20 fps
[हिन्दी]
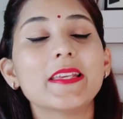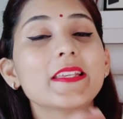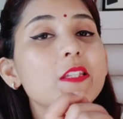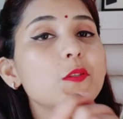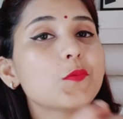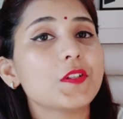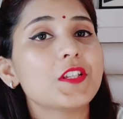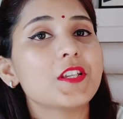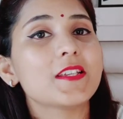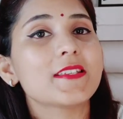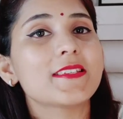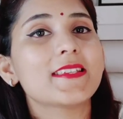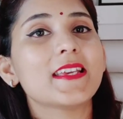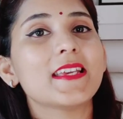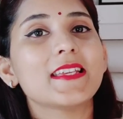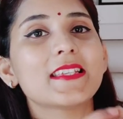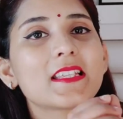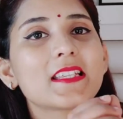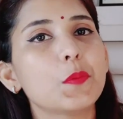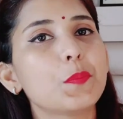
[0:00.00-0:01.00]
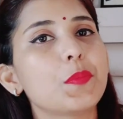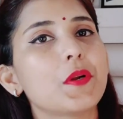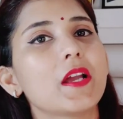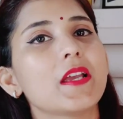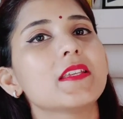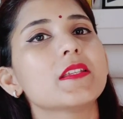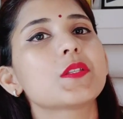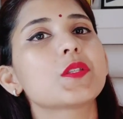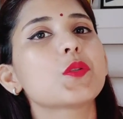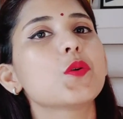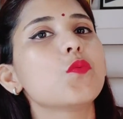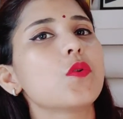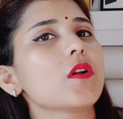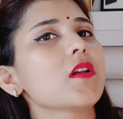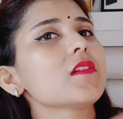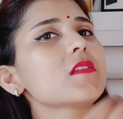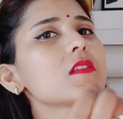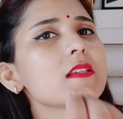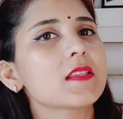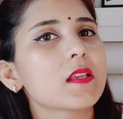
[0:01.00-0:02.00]
इस वजह से इसका प्राइस
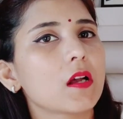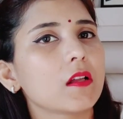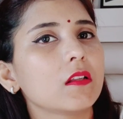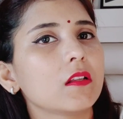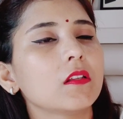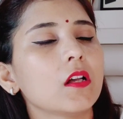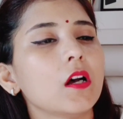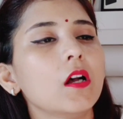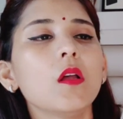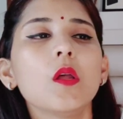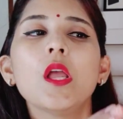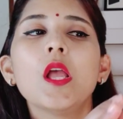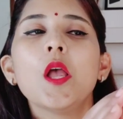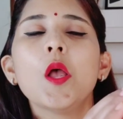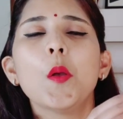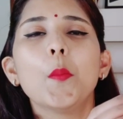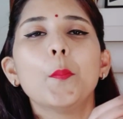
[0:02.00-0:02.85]
थोड़ा सा ज़्यादा था